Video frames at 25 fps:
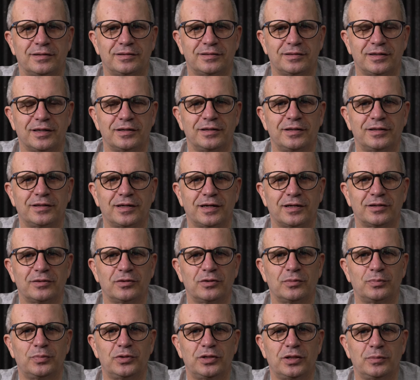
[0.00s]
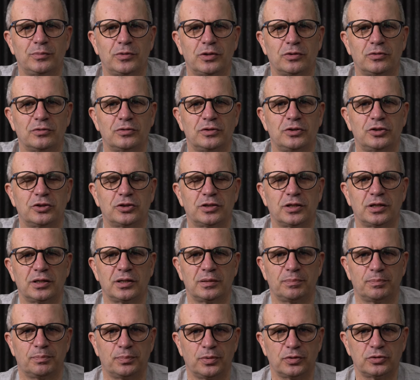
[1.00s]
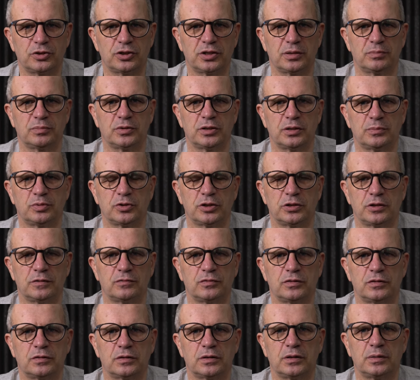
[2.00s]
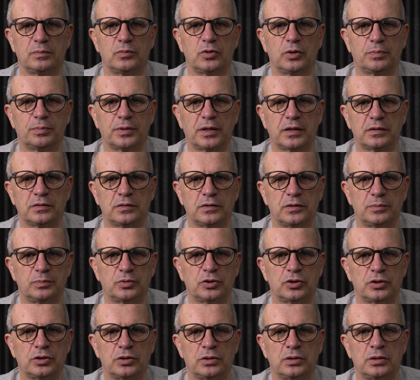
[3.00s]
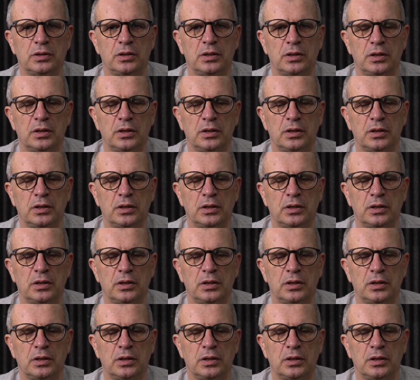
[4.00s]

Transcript: sanitarno-epidemiologicznej potrzebnej przede wszystkim do pracy przy